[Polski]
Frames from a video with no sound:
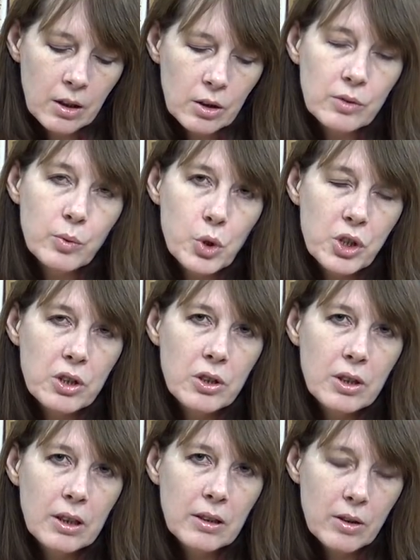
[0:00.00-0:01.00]
Otwórzcie
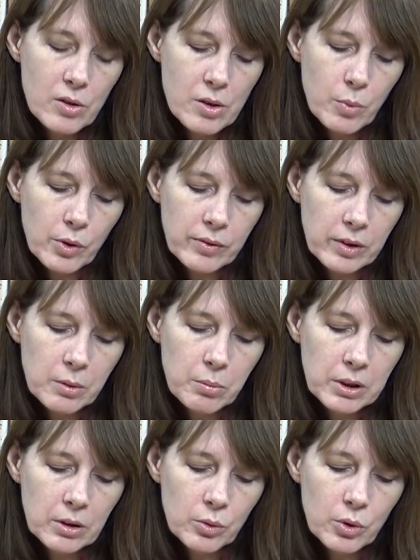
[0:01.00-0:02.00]
się na te rozmowy,
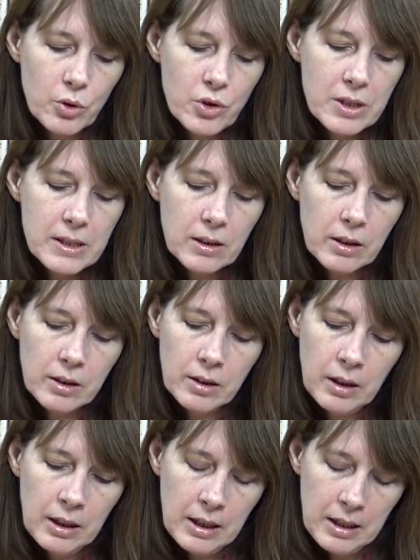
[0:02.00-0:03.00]
będą korzystne,
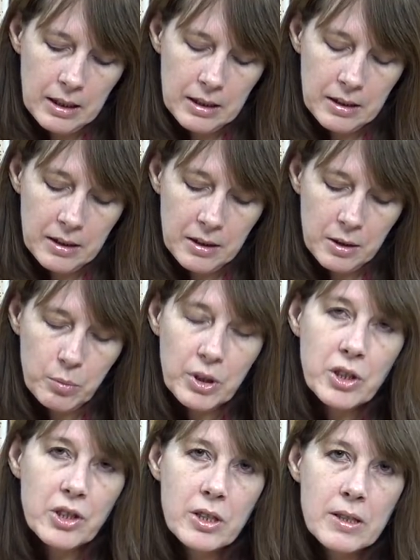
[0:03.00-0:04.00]
e,
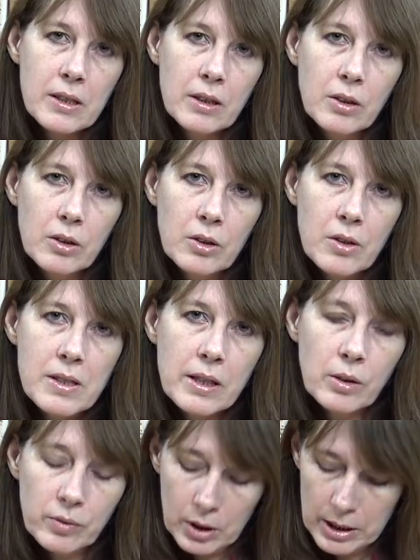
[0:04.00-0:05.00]
będziecie z tego
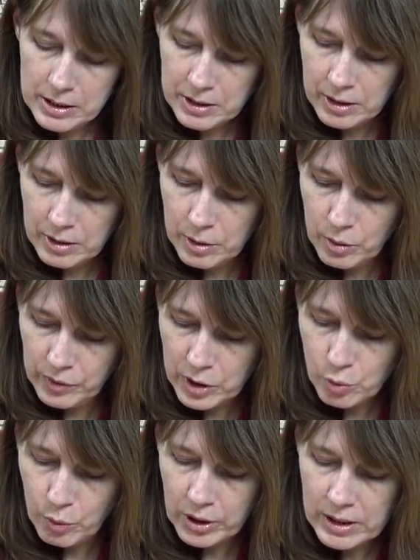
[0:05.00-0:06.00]
zadowoleni.
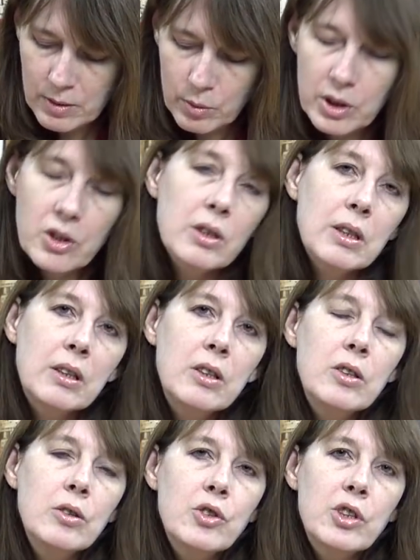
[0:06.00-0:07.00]
Również pokazuje się taki
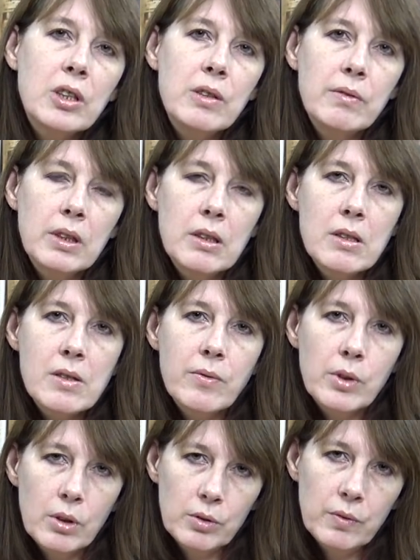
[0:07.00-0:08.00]
nieoczekiwany
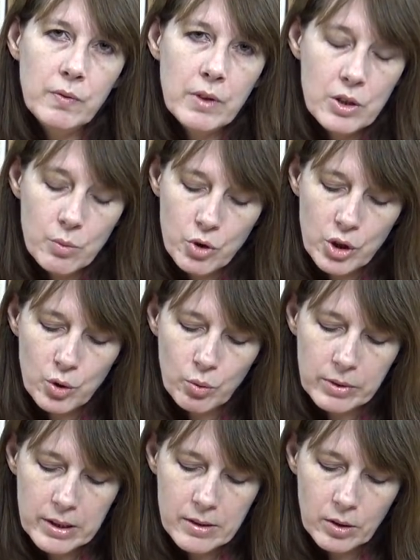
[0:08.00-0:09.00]
zwrot w Waszym życiu,
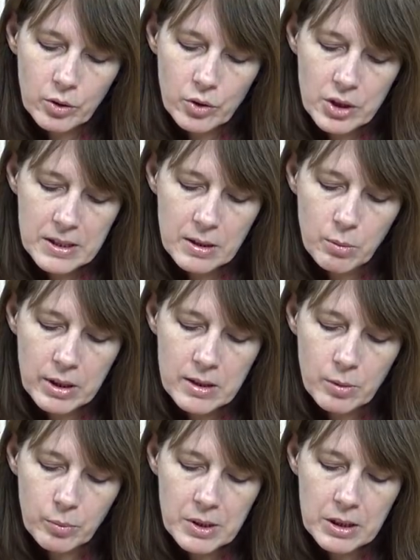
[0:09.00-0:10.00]
bardzo korzystny,
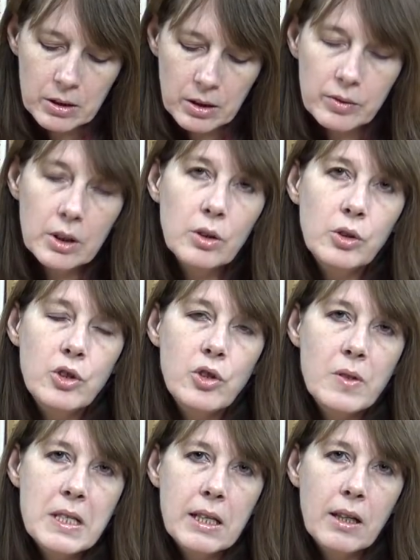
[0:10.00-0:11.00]
bardzo pozytywny,
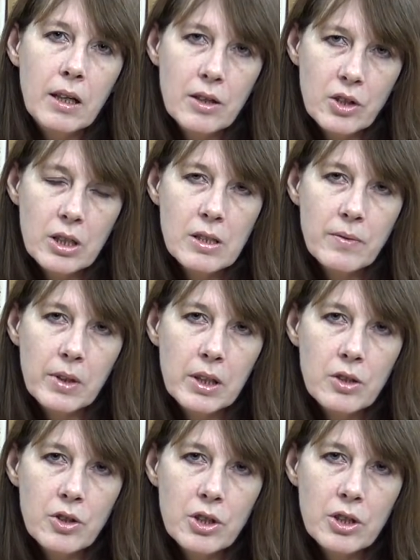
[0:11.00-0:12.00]
dotyczący każdej
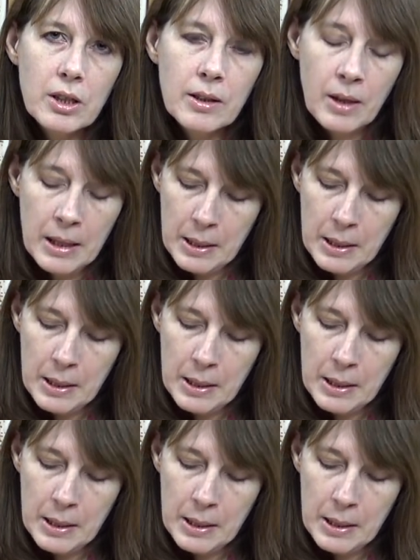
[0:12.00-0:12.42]
sfery życia.